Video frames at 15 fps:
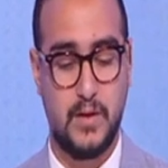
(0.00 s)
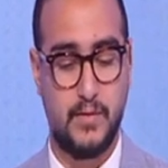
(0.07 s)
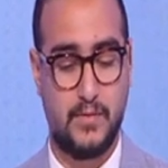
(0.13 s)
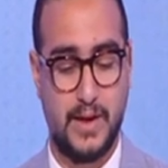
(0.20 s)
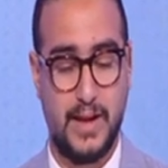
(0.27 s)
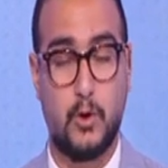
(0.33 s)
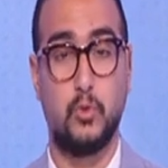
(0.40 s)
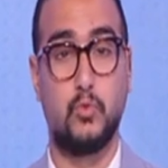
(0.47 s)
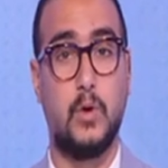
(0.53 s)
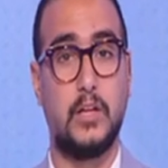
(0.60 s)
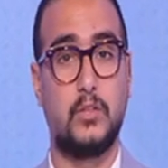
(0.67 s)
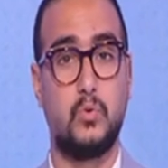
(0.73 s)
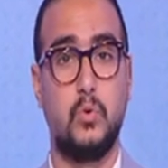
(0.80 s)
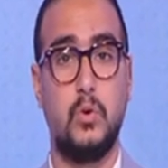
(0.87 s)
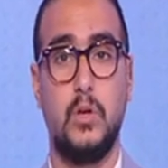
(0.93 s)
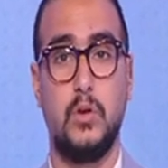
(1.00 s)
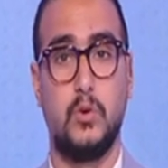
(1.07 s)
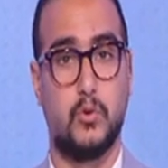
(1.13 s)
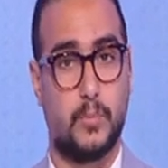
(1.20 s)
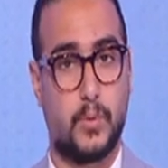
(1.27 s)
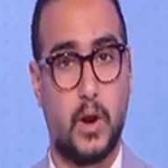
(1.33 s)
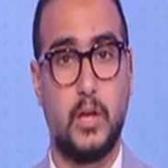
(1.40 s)
فهياخد وقته
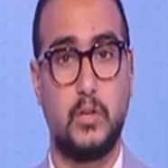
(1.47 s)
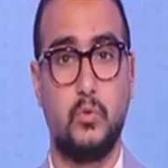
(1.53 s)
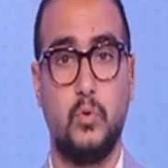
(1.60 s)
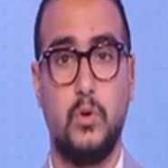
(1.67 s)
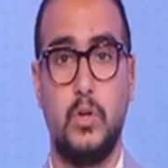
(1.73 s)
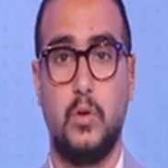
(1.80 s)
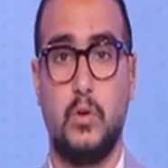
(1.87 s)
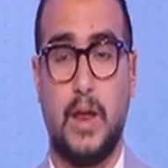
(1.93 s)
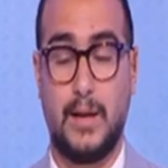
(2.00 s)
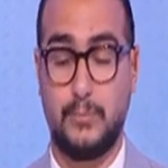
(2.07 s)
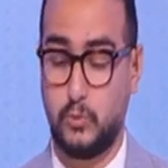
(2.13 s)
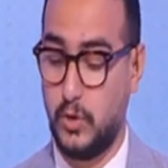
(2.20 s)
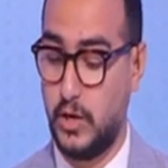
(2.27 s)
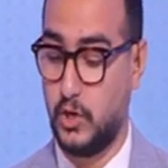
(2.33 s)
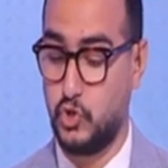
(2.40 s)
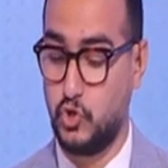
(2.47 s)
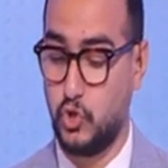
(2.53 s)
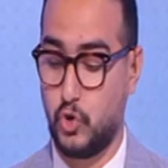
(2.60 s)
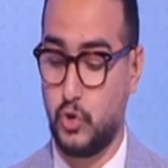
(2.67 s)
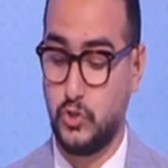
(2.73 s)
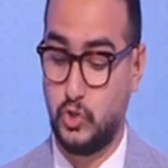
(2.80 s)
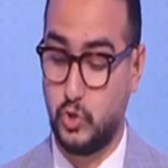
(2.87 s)
وبراحته الحمد لله ان
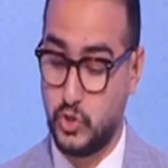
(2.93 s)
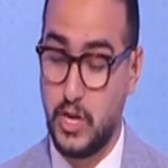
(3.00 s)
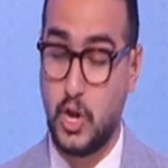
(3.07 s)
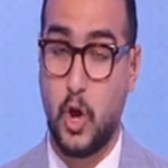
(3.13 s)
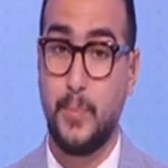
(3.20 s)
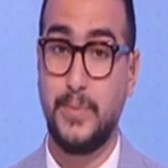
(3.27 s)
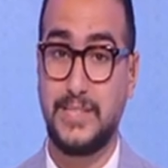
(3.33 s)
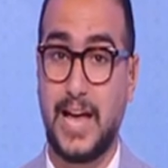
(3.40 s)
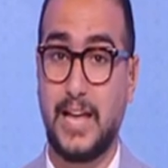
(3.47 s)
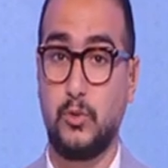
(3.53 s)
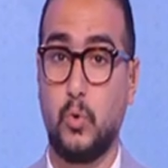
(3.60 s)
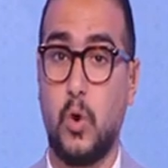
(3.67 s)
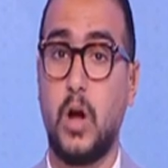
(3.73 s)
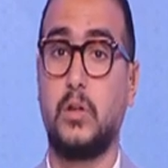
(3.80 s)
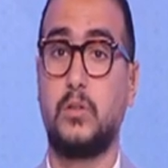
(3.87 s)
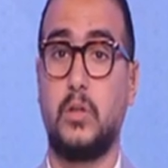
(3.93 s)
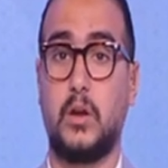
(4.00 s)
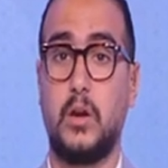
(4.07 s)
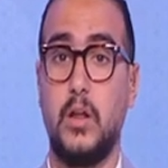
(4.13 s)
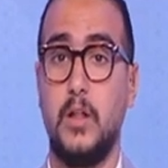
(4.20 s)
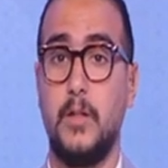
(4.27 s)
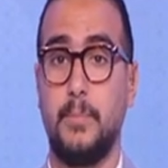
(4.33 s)
جوزيه جامز عنده اكتر
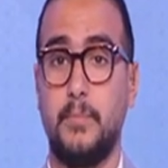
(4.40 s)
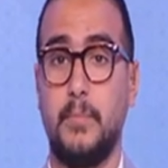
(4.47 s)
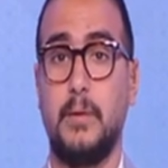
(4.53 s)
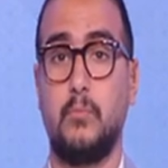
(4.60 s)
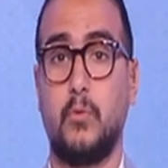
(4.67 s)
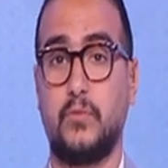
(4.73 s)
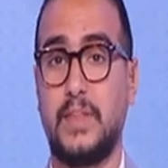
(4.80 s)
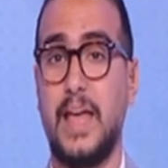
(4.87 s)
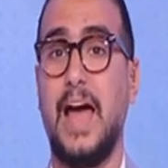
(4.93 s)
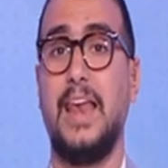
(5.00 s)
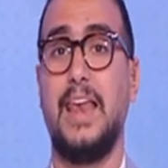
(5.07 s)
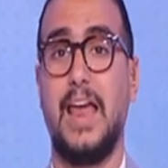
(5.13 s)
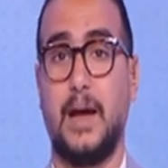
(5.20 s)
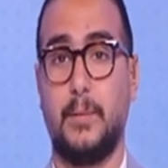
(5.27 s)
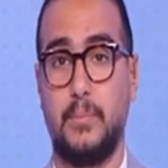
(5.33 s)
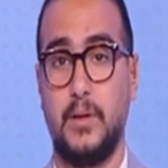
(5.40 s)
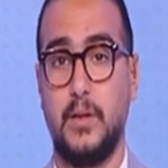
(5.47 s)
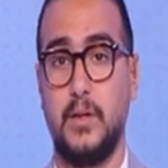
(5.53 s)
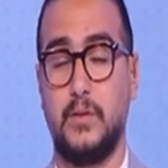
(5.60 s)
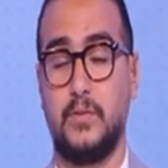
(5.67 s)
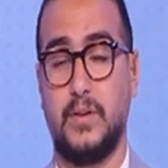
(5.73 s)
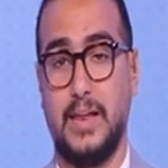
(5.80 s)
من مفتاح لعب
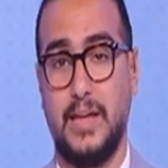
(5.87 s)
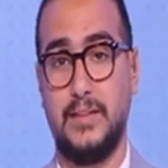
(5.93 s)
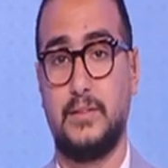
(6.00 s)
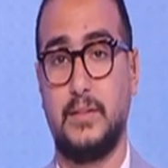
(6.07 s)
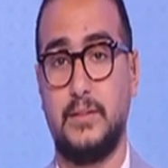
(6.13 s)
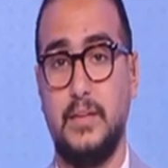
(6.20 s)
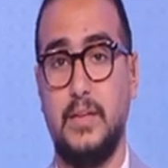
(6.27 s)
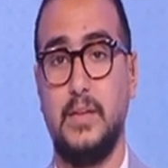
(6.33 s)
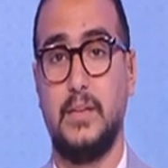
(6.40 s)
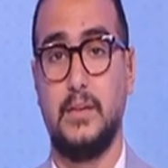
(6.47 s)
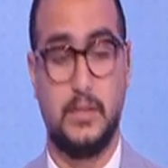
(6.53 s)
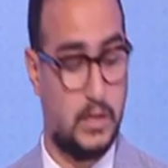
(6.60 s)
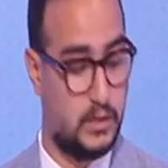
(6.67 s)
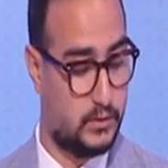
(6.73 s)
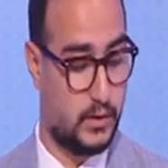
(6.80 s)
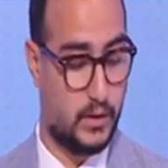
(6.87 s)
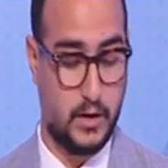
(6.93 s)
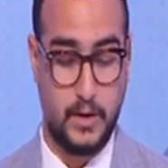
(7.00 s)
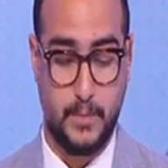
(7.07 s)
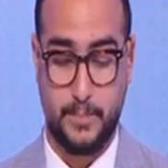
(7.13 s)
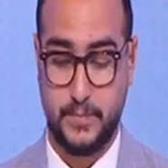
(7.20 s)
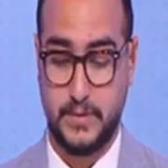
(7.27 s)
في الحته دي نقدر
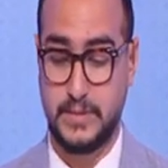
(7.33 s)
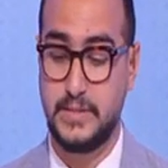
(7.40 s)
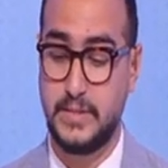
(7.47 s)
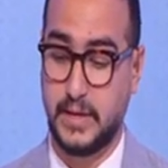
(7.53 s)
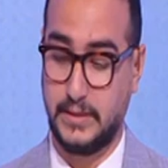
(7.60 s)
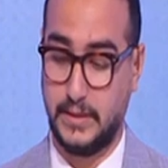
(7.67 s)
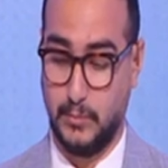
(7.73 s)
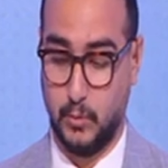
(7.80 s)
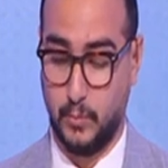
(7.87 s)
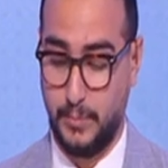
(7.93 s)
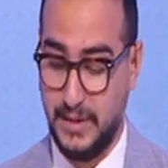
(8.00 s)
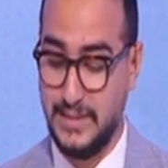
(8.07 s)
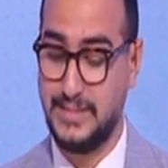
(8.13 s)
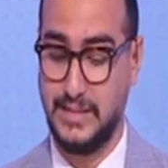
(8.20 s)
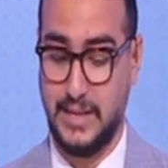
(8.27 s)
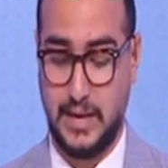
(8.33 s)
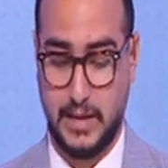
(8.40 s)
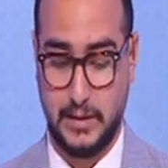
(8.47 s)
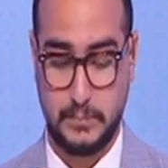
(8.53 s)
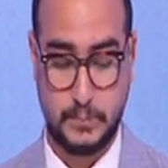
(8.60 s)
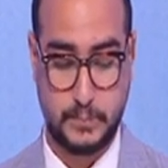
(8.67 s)
نستخدمهم باذن الله